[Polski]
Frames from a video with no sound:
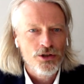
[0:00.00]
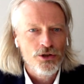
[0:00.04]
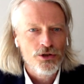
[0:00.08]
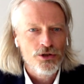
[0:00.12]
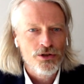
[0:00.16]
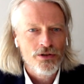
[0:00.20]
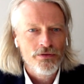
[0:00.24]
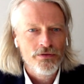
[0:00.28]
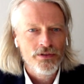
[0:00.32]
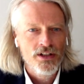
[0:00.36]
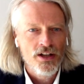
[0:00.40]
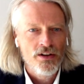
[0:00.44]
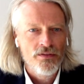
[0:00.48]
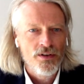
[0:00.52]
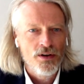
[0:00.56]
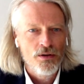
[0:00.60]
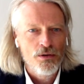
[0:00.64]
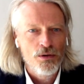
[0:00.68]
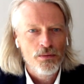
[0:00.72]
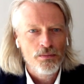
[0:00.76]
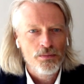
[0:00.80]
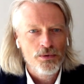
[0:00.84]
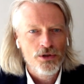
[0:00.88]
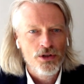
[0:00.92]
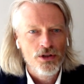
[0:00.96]
coś, co
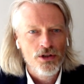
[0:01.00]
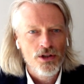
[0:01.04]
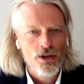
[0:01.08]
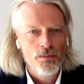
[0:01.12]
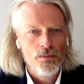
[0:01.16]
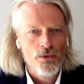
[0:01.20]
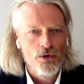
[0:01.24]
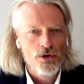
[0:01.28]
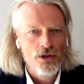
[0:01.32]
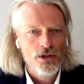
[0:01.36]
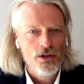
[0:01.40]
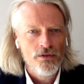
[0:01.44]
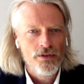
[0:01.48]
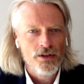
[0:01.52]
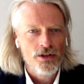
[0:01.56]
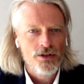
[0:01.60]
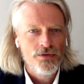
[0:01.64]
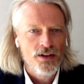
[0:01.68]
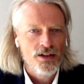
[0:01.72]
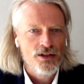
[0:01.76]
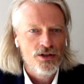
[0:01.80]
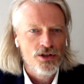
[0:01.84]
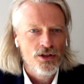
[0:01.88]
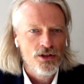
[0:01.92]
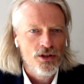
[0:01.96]
wydawałoby się niemożliwe,
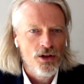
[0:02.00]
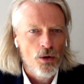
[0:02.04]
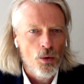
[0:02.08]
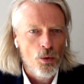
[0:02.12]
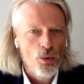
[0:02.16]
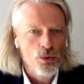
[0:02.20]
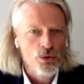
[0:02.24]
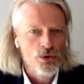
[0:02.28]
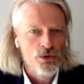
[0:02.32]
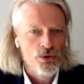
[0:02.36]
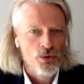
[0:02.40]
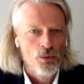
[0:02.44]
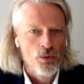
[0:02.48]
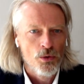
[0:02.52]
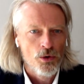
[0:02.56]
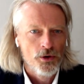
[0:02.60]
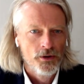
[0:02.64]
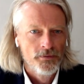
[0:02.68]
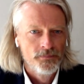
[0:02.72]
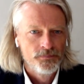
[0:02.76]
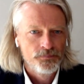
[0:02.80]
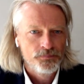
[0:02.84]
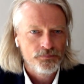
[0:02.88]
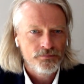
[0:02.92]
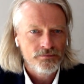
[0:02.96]
świadczenie
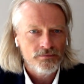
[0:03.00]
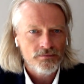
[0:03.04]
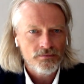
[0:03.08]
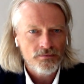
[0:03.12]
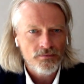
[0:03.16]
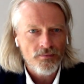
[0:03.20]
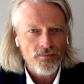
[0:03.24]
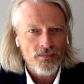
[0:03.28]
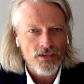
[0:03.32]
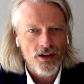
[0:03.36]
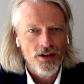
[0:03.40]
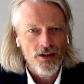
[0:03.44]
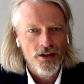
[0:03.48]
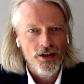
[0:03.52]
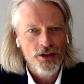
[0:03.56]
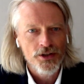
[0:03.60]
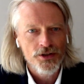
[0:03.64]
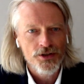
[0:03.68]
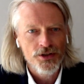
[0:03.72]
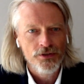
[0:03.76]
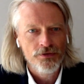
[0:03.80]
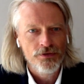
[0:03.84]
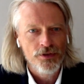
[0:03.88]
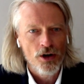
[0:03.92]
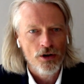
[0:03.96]
usług e,
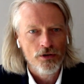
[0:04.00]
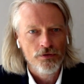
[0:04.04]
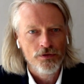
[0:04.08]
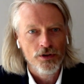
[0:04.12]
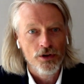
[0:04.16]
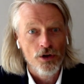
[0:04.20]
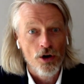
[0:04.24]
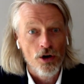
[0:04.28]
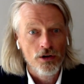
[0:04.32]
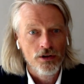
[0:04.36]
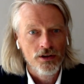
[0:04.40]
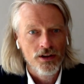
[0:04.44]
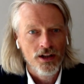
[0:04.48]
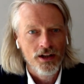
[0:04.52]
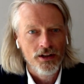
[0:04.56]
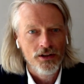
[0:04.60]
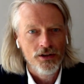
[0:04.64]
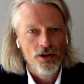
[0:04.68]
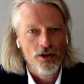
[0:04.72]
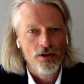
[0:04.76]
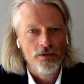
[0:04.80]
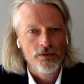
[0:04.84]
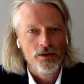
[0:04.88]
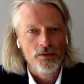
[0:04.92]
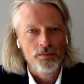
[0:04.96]
cyfrowych,
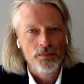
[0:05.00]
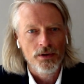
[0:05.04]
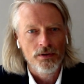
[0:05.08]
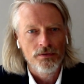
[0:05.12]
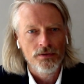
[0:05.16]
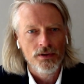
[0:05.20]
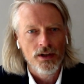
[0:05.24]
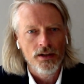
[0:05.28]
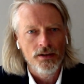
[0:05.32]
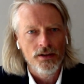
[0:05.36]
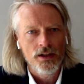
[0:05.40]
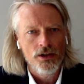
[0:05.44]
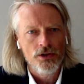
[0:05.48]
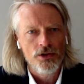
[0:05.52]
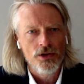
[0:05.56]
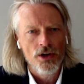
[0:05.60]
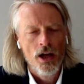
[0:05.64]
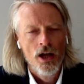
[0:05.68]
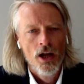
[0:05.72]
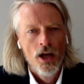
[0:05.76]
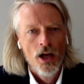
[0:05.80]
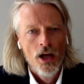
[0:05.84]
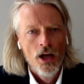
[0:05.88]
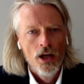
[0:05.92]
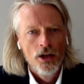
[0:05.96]
online'owo, prawda? Także
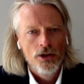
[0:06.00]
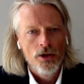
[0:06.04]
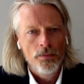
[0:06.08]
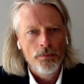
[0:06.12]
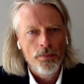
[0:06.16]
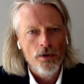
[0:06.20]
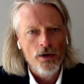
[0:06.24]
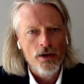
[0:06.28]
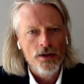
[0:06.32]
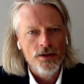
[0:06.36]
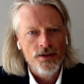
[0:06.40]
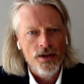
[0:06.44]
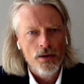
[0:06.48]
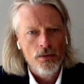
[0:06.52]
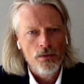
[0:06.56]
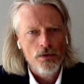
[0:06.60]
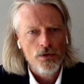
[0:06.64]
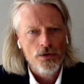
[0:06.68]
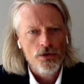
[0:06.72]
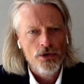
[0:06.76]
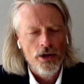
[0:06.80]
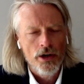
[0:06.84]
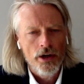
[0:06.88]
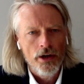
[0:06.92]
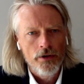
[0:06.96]
to pokazało,
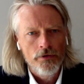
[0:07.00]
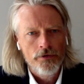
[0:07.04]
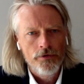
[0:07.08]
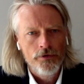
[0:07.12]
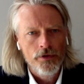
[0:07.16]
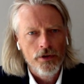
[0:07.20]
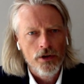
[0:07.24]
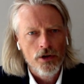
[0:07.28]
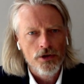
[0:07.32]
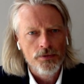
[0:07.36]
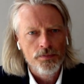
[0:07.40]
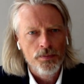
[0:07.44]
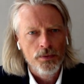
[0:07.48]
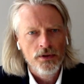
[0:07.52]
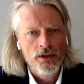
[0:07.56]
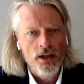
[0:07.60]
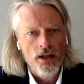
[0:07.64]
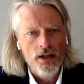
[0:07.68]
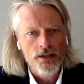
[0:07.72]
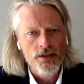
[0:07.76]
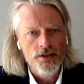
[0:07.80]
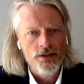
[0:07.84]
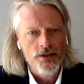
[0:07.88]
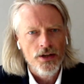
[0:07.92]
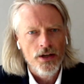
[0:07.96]
że w
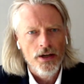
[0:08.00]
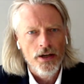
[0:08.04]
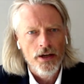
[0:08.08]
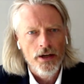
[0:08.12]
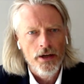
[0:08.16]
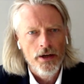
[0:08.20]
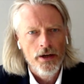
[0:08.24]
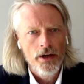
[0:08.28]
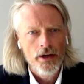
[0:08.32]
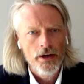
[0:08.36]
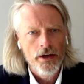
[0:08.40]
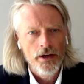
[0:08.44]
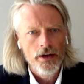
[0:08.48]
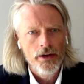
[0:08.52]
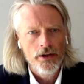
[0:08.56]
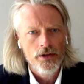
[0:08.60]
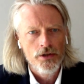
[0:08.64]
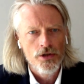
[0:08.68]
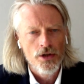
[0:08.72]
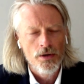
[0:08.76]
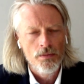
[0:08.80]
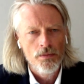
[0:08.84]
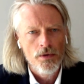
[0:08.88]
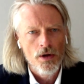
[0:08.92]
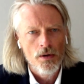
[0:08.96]
gospodarce e,
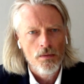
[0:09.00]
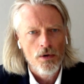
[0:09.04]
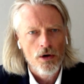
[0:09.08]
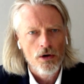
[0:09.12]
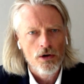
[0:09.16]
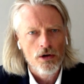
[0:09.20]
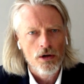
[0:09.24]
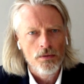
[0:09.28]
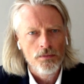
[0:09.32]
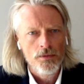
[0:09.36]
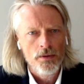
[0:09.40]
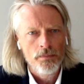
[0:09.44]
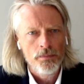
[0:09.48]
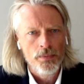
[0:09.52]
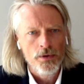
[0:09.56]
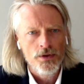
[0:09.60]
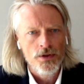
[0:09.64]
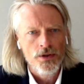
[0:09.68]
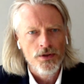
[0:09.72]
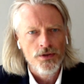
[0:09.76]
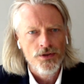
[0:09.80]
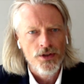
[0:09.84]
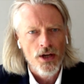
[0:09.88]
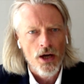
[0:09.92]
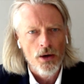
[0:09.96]
drzemią ogromne
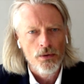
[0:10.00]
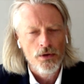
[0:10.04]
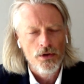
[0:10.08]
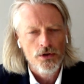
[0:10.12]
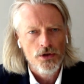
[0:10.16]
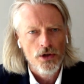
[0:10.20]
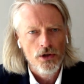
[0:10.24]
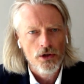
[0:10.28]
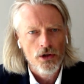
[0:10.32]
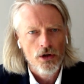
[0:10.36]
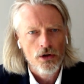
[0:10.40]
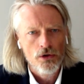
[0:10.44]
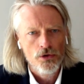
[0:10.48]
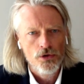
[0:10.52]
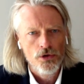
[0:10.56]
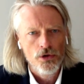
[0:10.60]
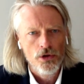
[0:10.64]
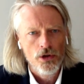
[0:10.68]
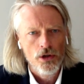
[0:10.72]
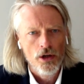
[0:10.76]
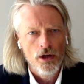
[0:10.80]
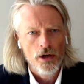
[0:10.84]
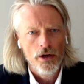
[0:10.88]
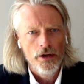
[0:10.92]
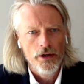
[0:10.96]
potencjały, jeżeli
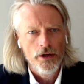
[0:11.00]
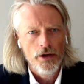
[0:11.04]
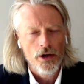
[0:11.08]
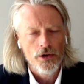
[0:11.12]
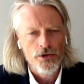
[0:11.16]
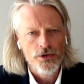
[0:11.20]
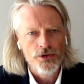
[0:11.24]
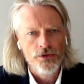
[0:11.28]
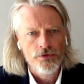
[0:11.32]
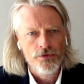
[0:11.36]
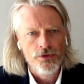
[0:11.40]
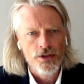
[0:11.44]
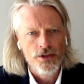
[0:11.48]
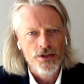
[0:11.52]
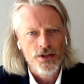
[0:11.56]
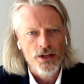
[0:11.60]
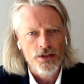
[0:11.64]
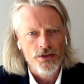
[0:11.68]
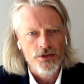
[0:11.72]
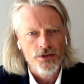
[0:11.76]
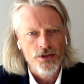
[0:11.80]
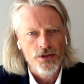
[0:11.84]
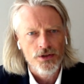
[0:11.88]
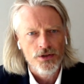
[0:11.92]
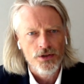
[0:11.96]
chodzi e, o
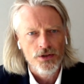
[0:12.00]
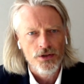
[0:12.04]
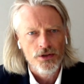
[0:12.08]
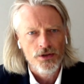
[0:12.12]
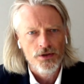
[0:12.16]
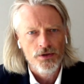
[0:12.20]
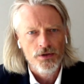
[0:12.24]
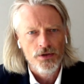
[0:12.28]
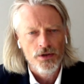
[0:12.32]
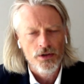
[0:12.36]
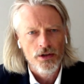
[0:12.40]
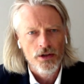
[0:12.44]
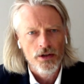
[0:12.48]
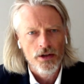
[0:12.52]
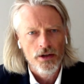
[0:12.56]
cyfryzację, to jest